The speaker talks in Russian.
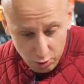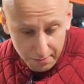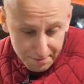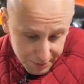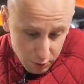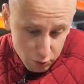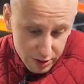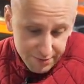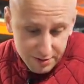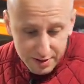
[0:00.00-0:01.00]
но
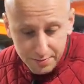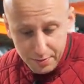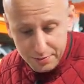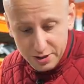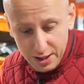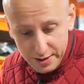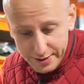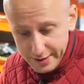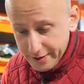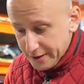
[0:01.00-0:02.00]
уже видны
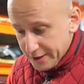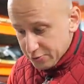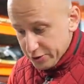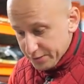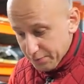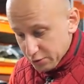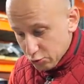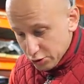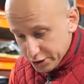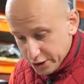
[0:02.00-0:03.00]
побежалости. То есть
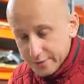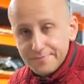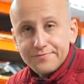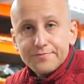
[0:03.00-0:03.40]
моторчик